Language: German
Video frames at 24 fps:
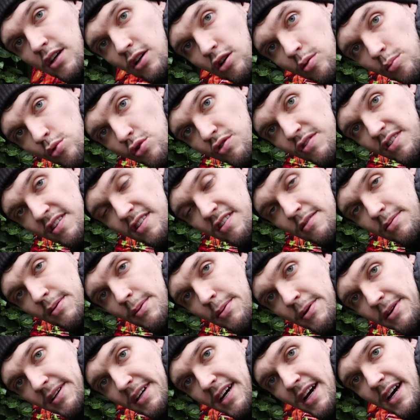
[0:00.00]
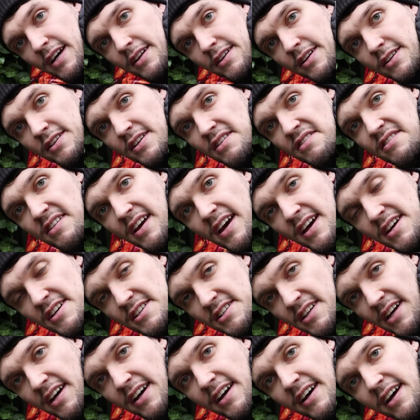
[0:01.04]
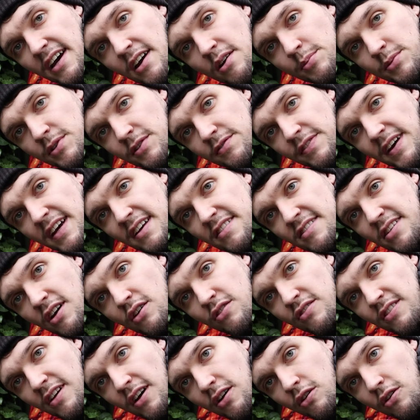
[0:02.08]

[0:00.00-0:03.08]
Gemüsezwiebeln rein. Die sähe ich nachher im Gewächshaus